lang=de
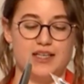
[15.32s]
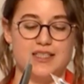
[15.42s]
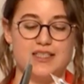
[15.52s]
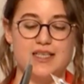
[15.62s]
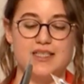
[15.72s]

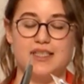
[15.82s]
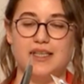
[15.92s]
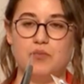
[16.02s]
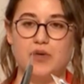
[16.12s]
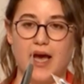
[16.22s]
Dass das
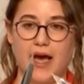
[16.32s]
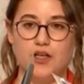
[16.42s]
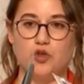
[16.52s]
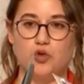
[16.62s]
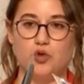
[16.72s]
eben
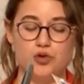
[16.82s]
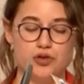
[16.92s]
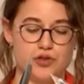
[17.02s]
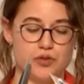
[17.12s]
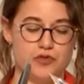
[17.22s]
kein
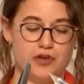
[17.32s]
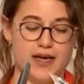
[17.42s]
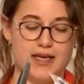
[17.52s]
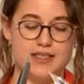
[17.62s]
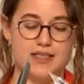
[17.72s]
Grund zum
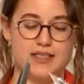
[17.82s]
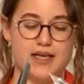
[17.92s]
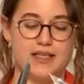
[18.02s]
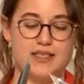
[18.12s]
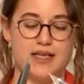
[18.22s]
Feiern ist,
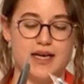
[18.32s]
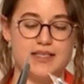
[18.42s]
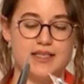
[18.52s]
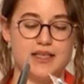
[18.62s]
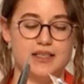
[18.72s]
zeigt die
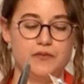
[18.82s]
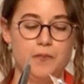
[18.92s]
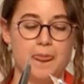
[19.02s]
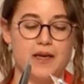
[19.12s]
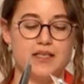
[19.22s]
Tatsache,
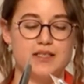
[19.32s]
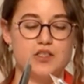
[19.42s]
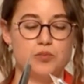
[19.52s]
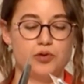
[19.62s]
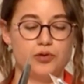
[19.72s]
dass
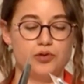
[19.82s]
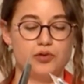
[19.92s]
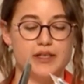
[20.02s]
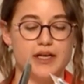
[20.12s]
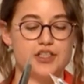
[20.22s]
diese Begründung
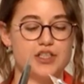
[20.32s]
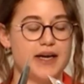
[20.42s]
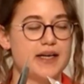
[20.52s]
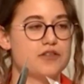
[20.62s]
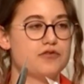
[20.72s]
in der
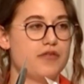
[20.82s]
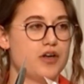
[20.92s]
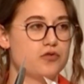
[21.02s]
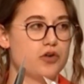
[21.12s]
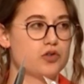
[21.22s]
gesteigerten
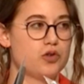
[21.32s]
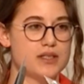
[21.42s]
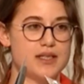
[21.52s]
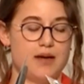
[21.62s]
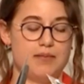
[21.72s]
Verwendung von
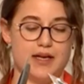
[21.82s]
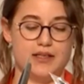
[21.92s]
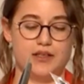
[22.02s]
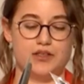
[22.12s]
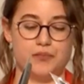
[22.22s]
Kurzarbeit
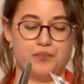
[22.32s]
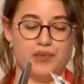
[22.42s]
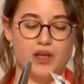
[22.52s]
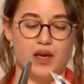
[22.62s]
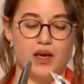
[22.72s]
liegt.
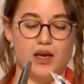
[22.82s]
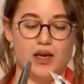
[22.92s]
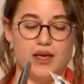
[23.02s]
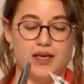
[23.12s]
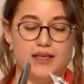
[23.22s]

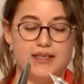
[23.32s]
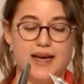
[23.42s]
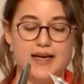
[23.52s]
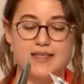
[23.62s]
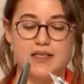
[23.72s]
Denn
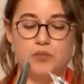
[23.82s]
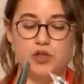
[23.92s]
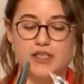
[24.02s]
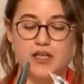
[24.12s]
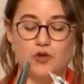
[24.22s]
18
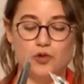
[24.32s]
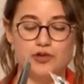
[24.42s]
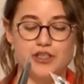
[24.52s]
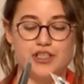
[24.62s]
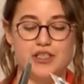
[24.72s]
Prozent
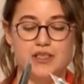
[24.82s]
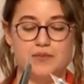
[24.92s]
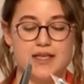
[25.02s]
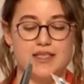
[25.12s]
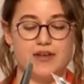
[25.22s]
Lohnunterschied im
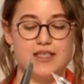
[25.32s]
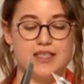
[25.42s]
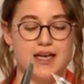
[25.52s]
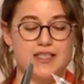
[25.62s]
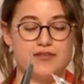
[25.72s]
Jahr
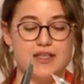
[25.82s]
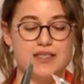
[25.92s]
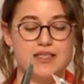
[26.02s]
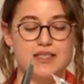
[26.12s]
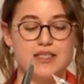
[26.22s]

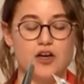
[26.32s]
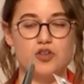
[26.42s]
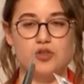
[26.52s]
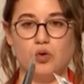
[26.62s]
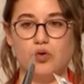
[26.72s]
2021 sind auch
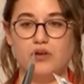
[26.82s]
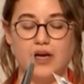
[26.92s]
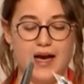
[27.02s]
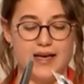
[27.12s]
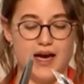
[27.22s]
so
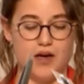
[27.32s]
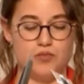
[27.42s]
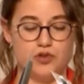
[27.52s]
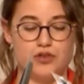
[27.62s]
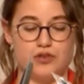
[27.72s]
ein
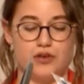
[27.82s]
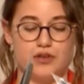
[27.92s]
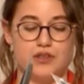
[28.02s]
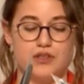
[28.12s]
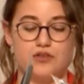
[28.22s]

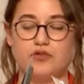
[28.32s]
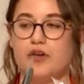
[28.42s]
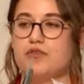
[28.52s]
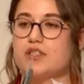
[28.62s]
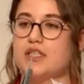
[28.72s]
Armutszeugnis. Und wenn
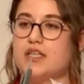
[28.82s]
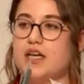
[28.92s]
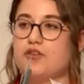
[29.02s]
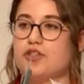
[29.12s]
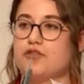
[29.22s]
wir uns den
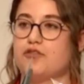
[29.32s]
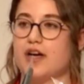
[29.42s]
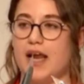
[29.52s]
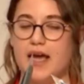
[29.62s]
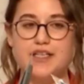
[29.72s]
innerdeutschen
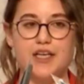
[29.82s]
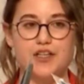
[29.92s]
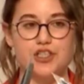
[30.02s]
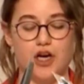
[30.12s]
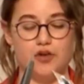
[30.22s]
Vergleich
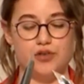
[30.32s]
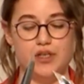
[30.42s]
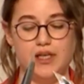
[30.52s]
anschauen,